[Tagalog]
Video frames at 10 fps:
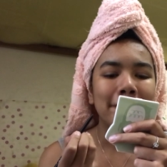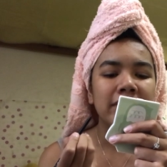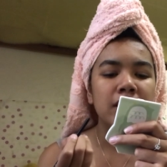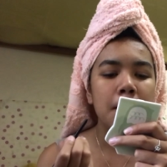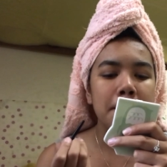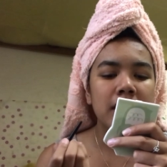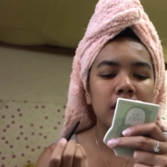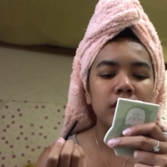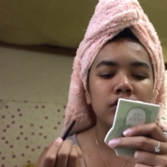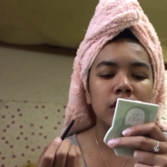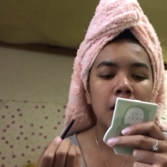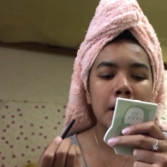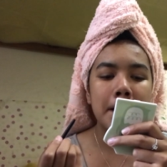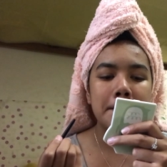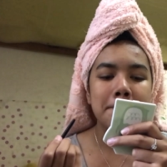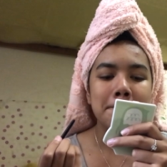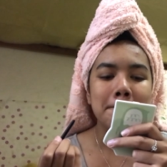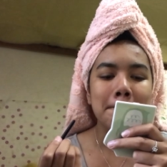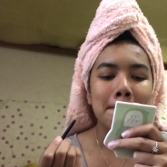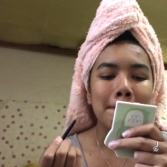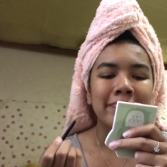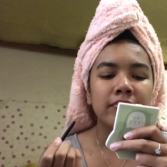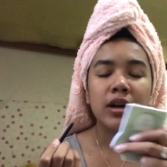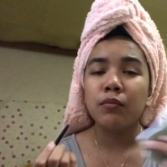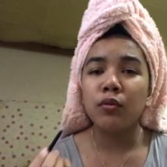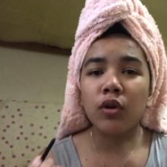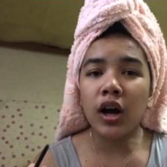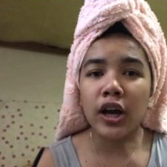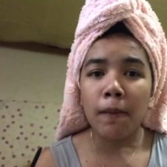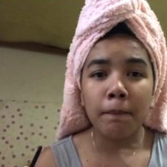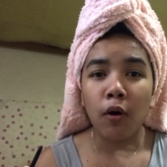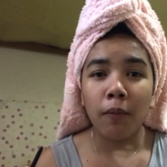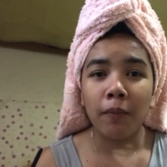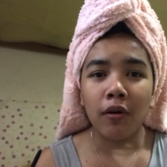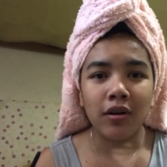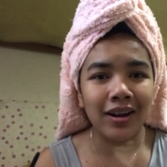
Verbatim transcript: dinamihan nyo talaga, magmumukha kayong pokpok.